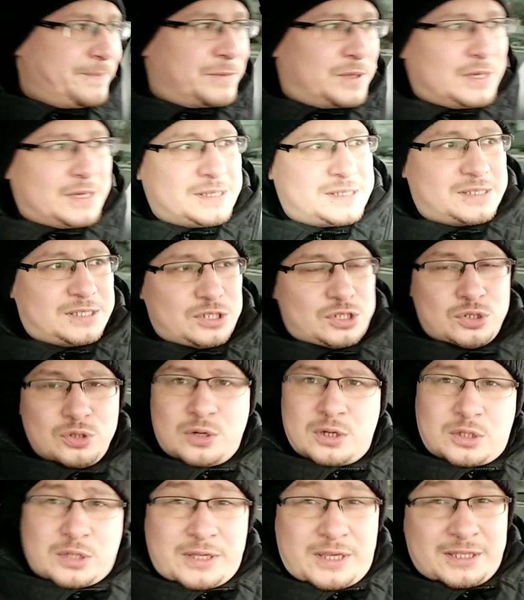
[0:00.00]
тест. Еще
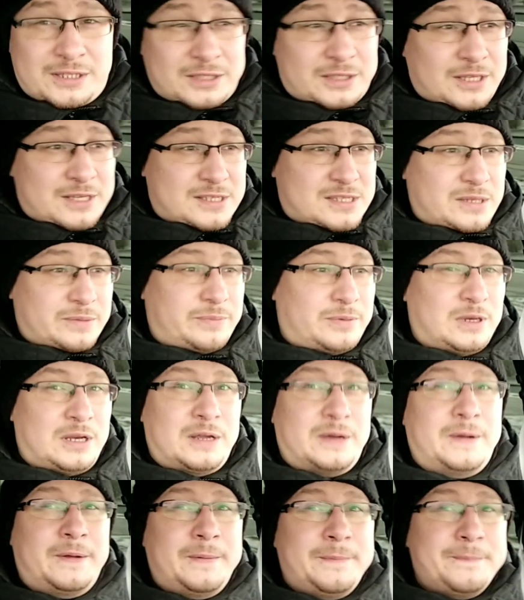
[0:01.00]
какие-то тесты были.